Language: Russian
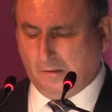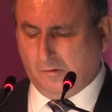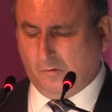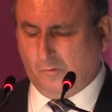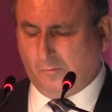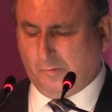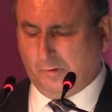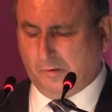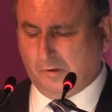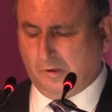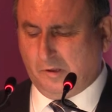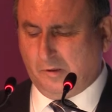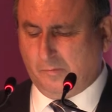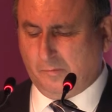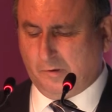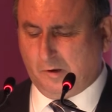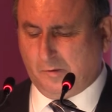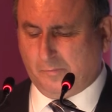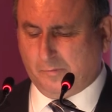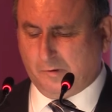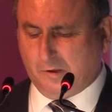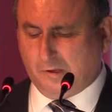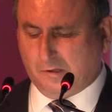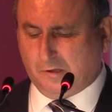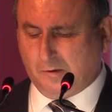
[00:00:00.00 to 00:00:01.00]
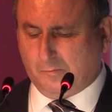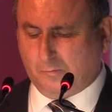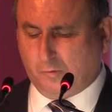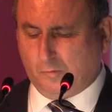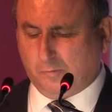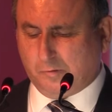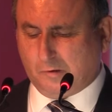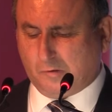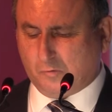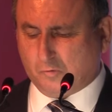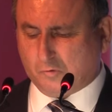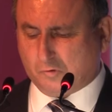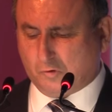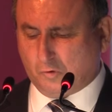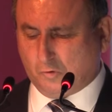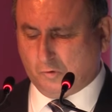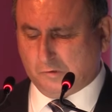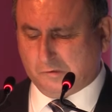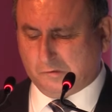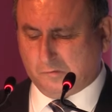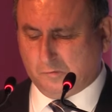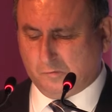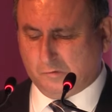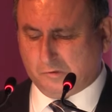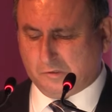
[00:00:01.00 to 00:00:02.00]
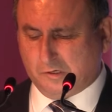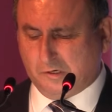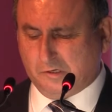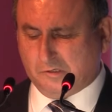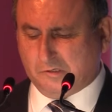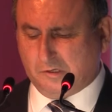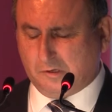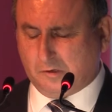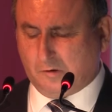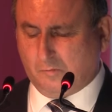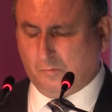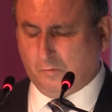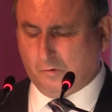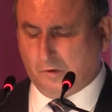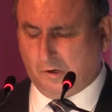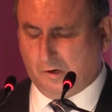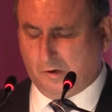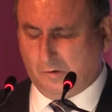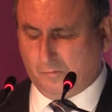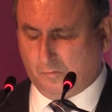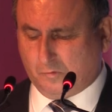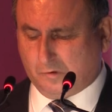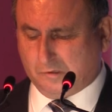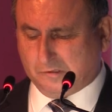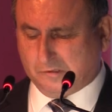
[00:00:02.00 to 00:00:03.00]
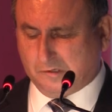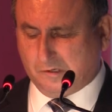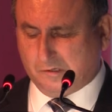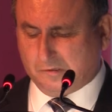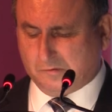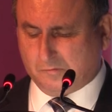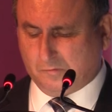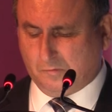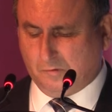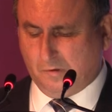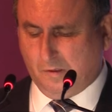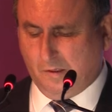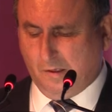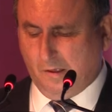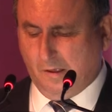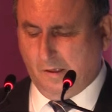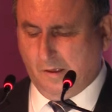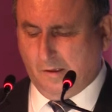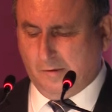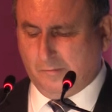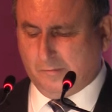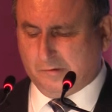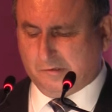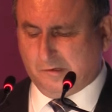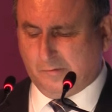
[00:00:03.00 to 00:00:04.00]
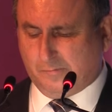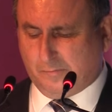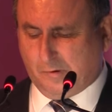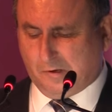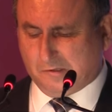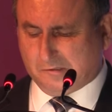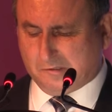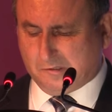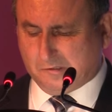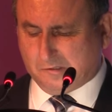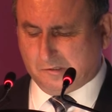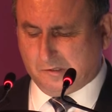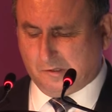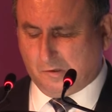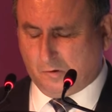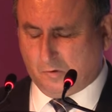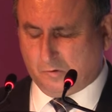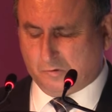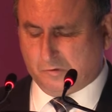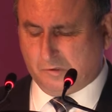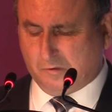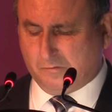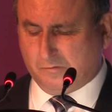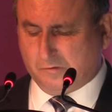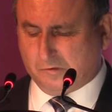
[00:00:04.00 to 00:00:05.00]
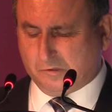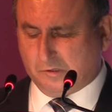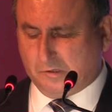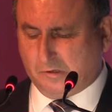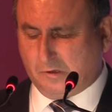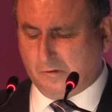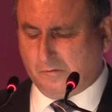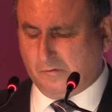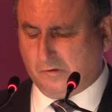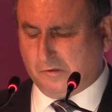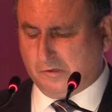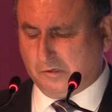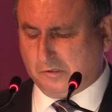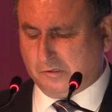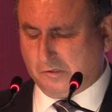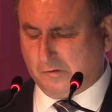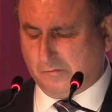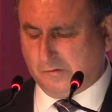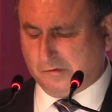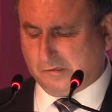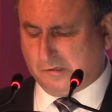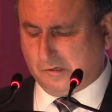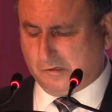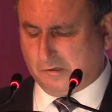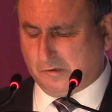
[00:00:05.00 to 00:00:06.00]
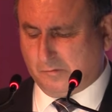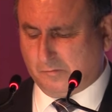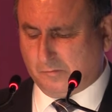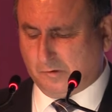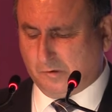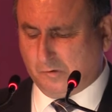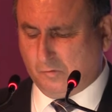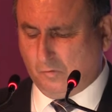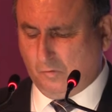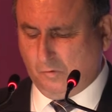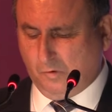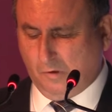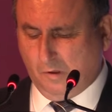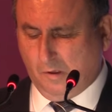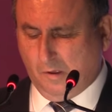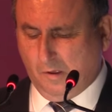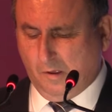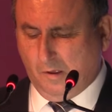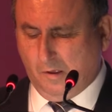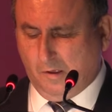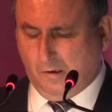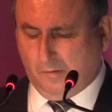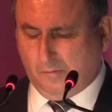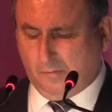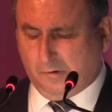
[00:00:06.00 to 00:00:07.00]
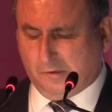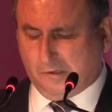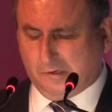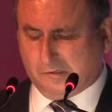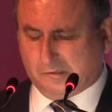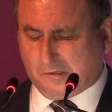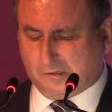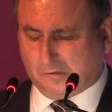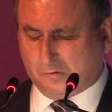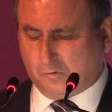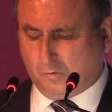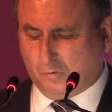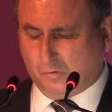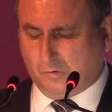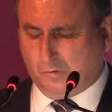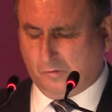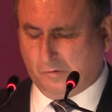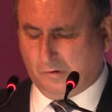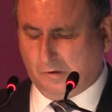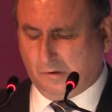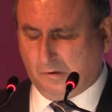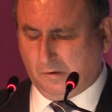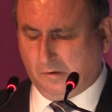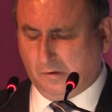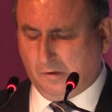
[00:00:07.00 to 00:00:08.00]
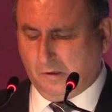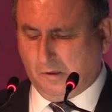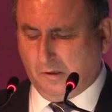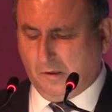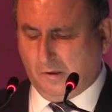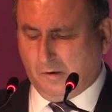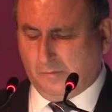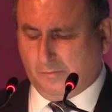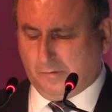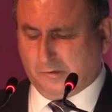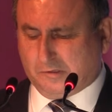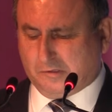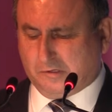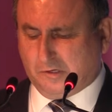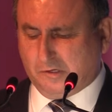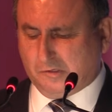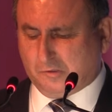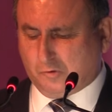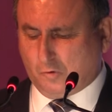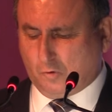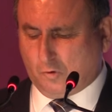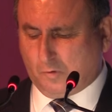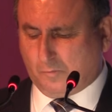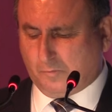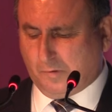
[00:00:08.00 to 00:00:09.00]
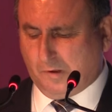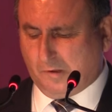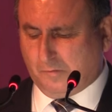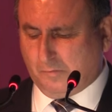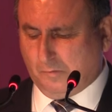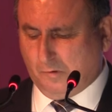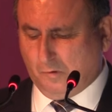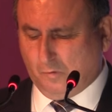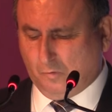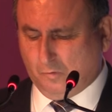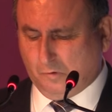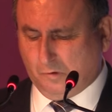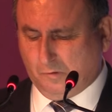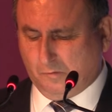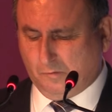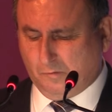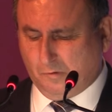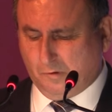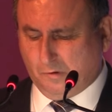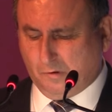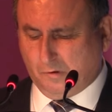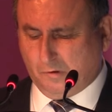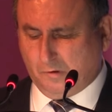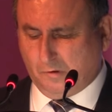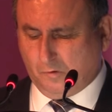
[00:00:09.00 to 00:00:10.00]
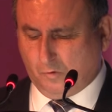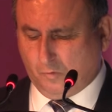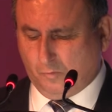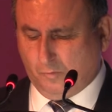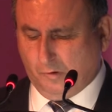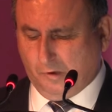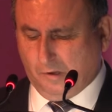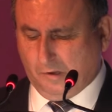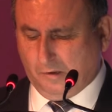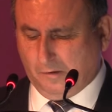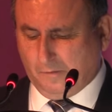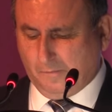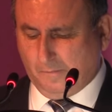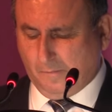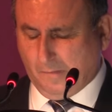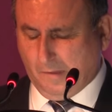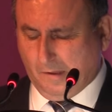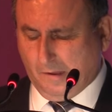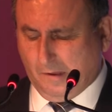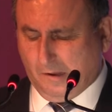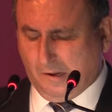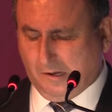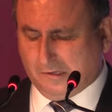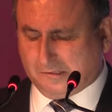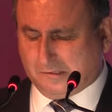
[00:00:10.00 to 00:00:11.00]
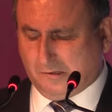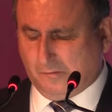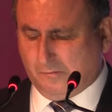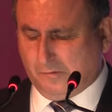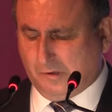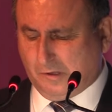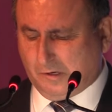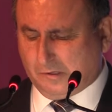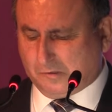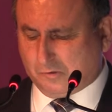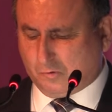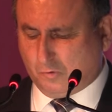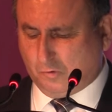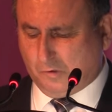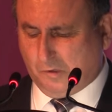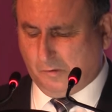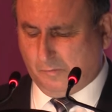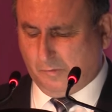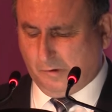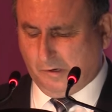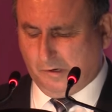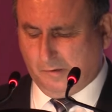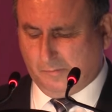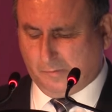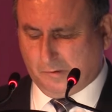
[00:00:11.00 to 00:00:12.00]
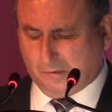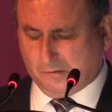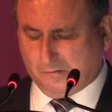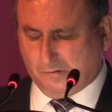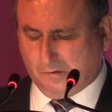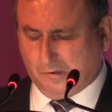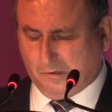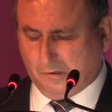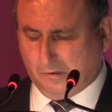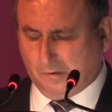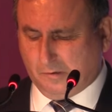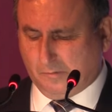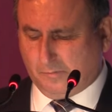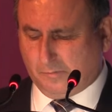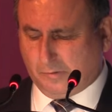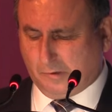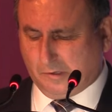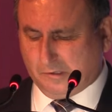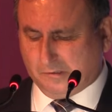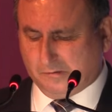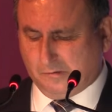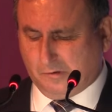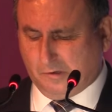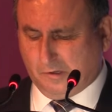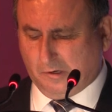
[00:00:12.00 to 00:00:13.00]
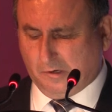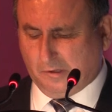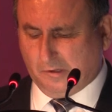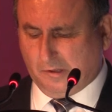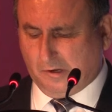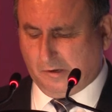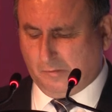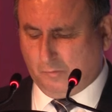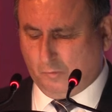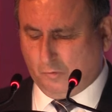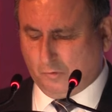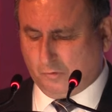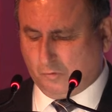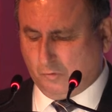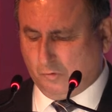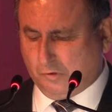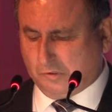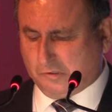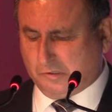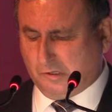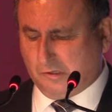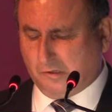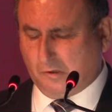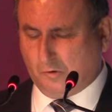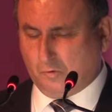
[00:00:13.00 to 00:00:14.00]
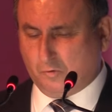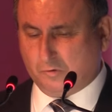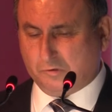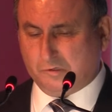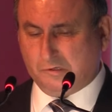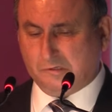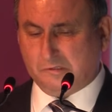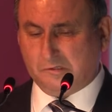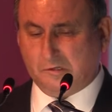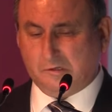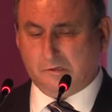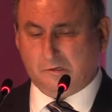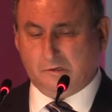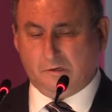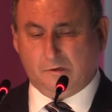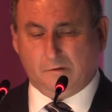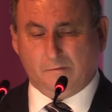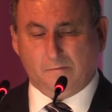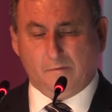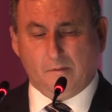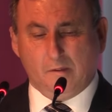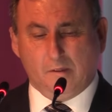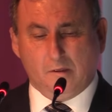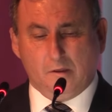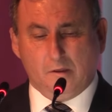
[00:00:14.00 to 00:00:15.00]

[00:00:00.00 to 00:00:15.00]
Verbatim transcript: На выполнение мероприятий по благоустройству, жилищно-коммунальному хозяйству, безопасности дорожного движения в 2023 году было израсходовано почти 45 миллионов рублей. Основные расходы были произведены, произведены на ремонт улично-дорожной сети.